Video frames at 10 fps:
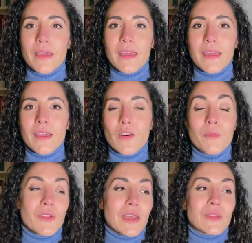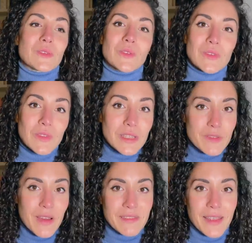E come ho detto sono
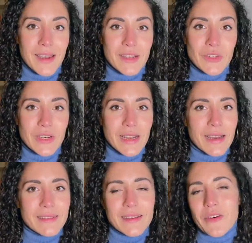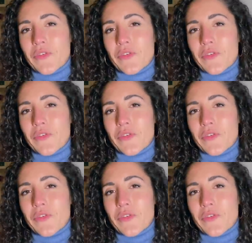soddisfatta della giornata,